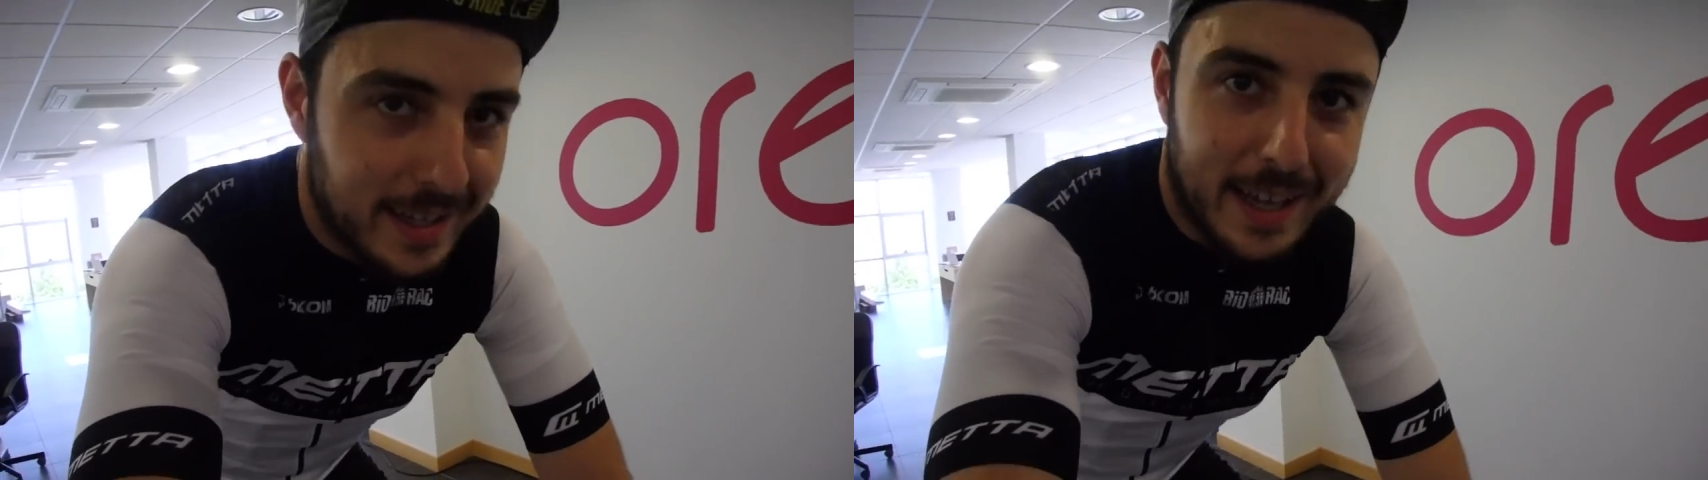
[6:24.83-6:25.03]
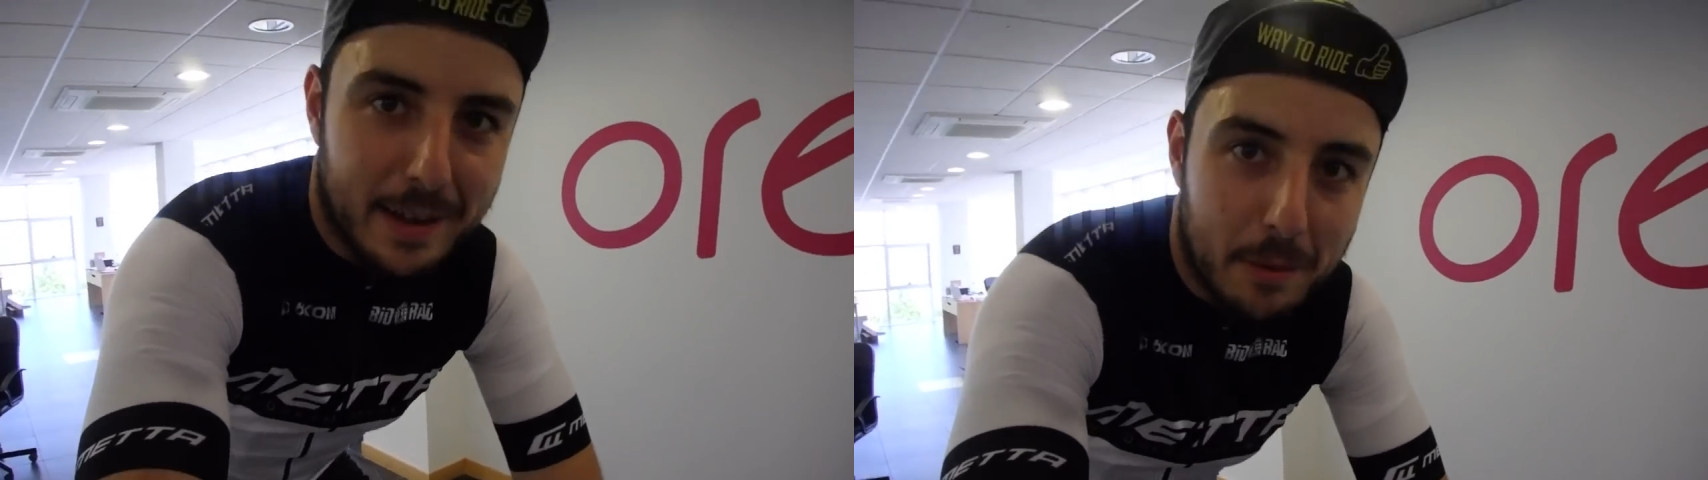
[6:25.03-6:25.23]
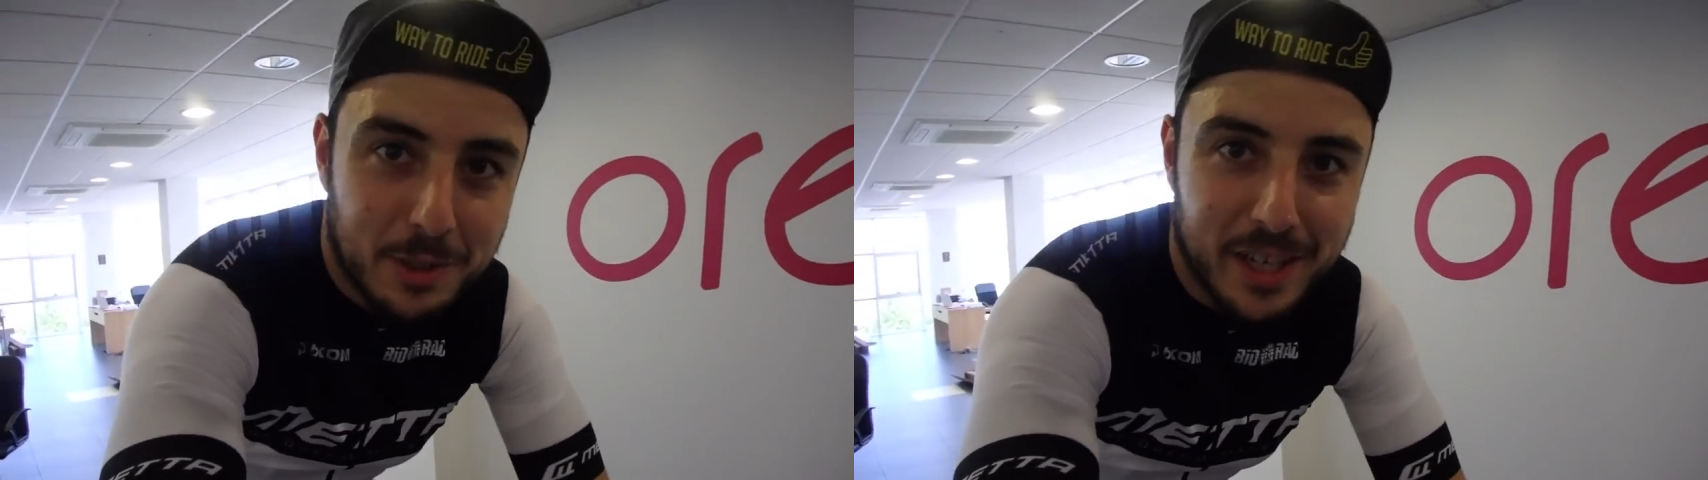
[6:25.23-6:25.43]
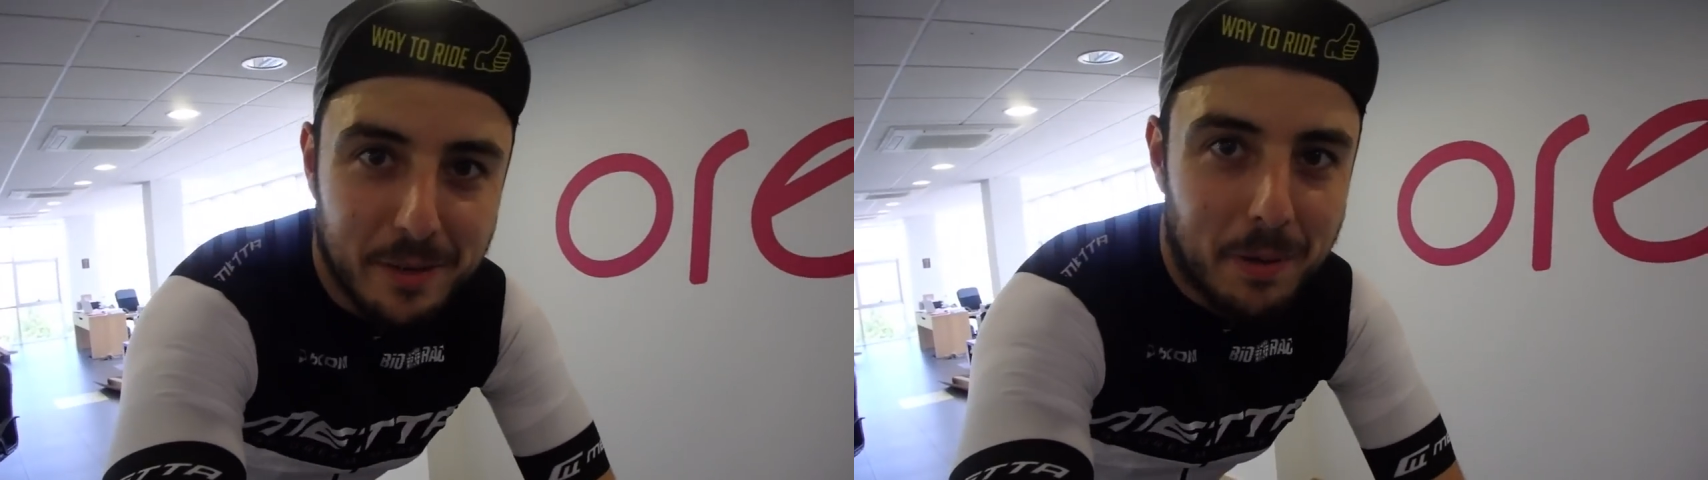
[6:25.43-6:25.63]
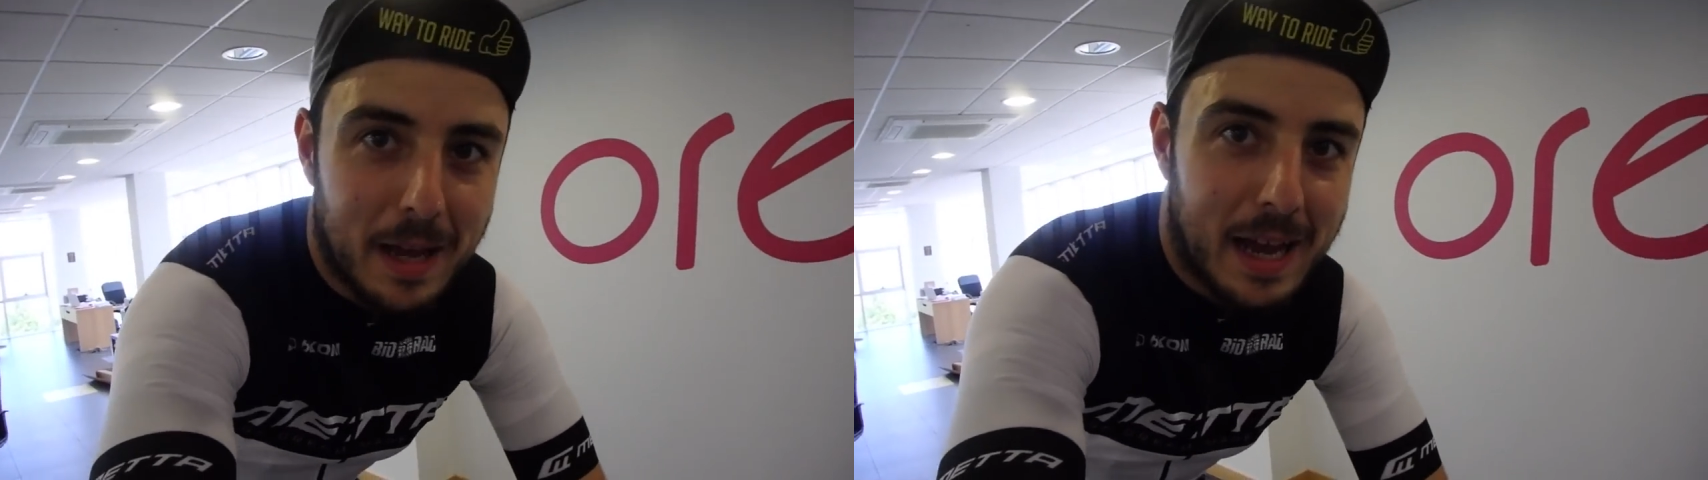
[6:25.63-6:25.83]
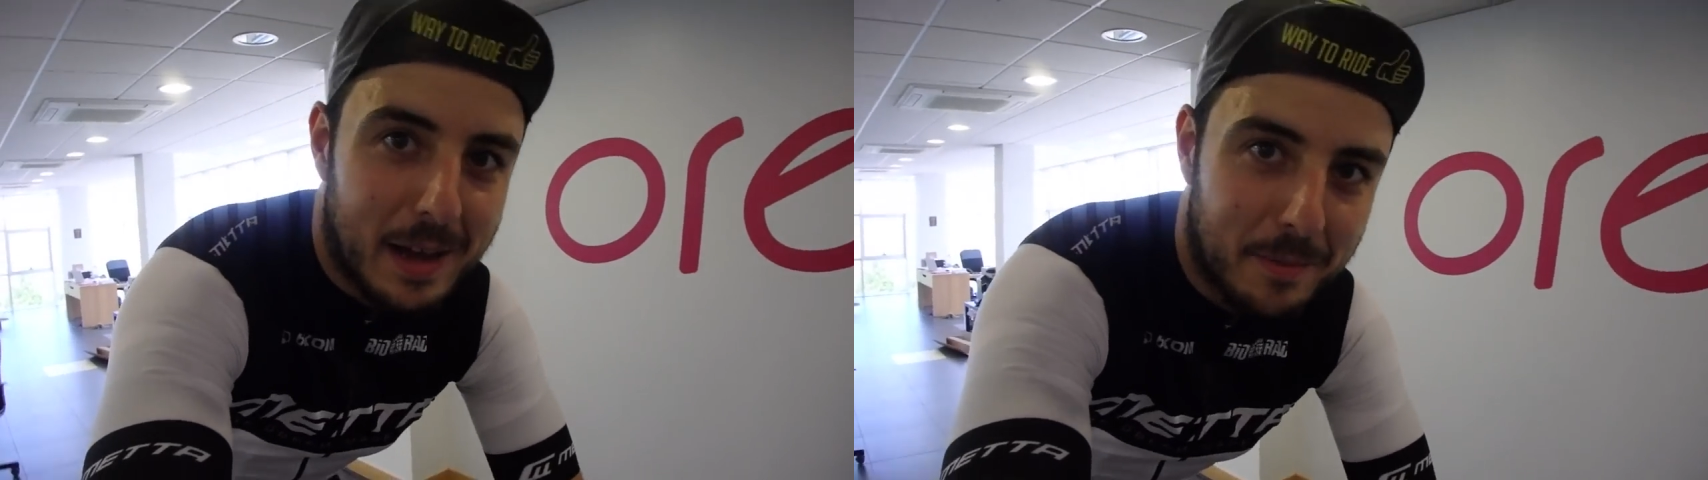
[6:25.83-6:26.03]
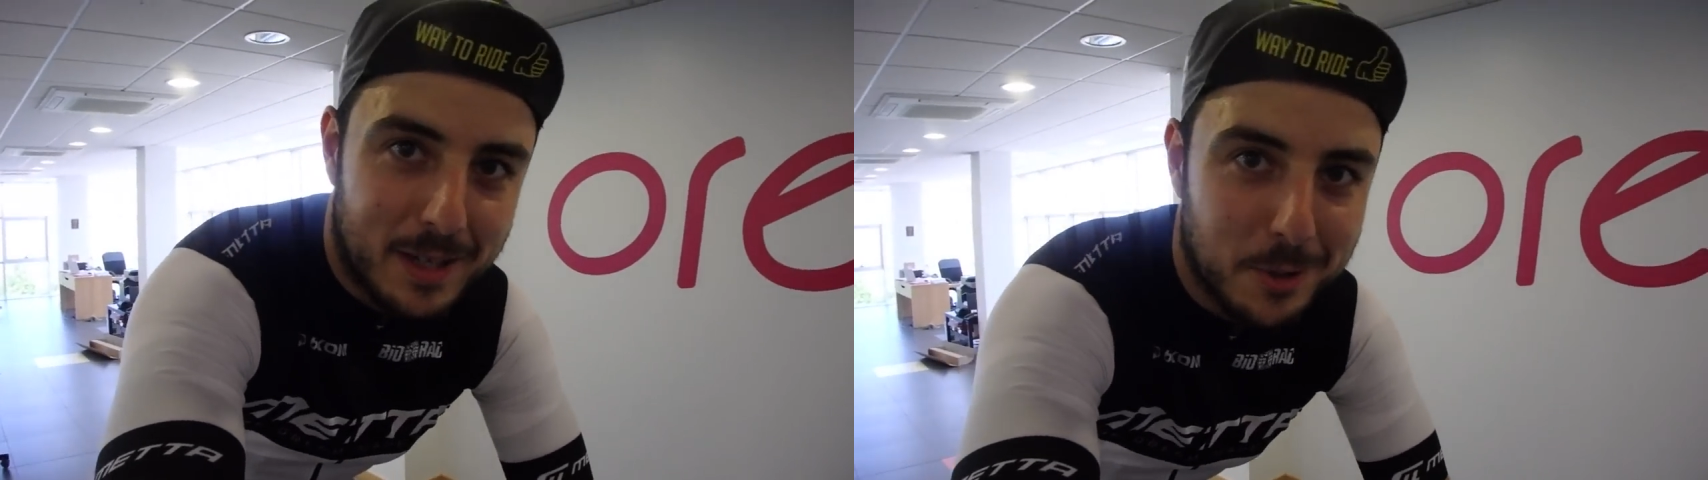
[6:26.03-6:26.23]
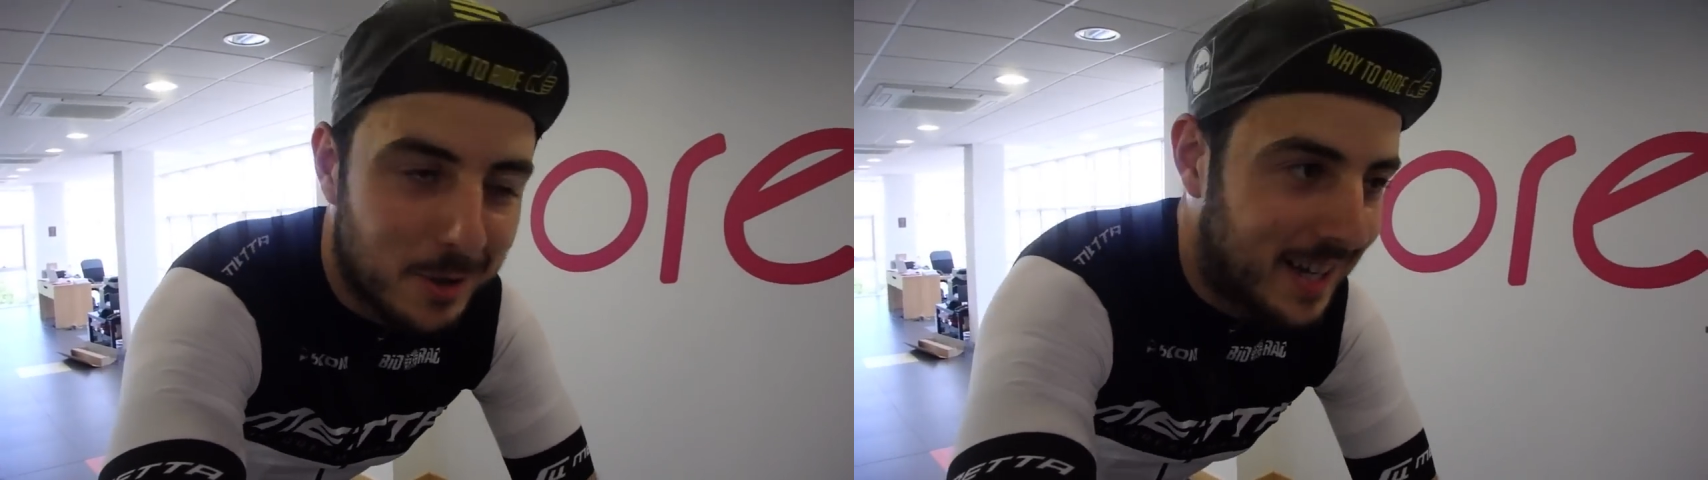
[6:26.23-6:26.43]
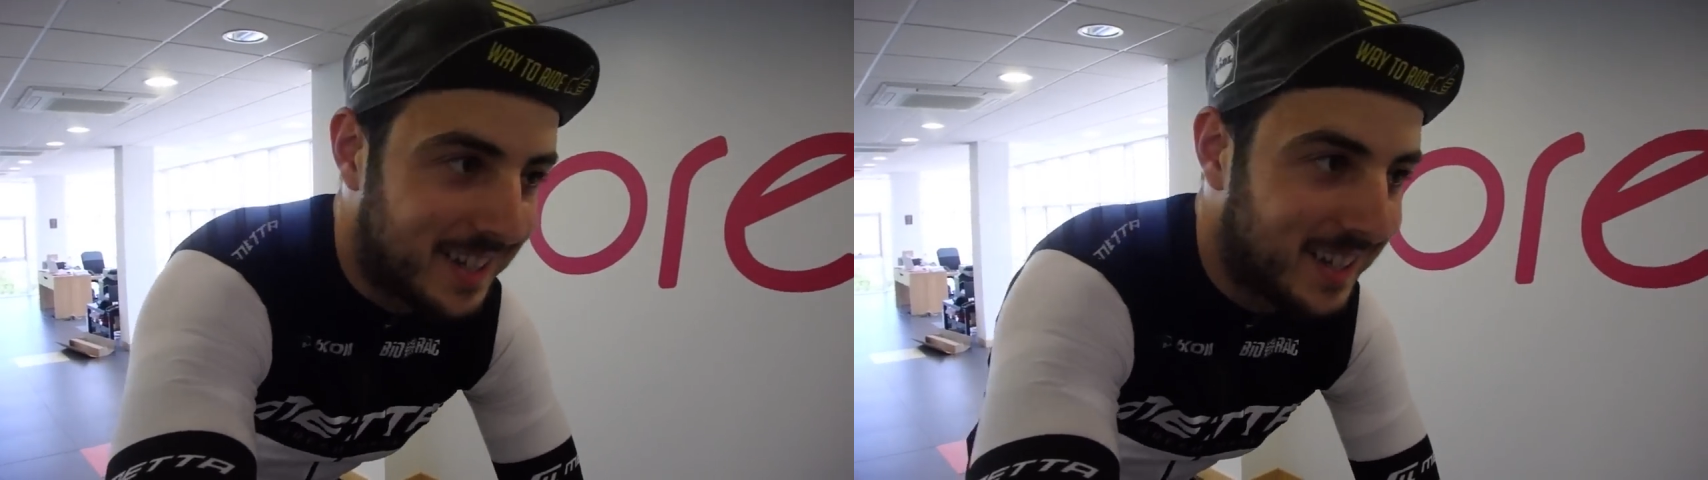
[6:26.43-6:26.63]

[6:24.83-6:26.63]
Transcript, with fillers: y ahora vamos a ir en plan masoca.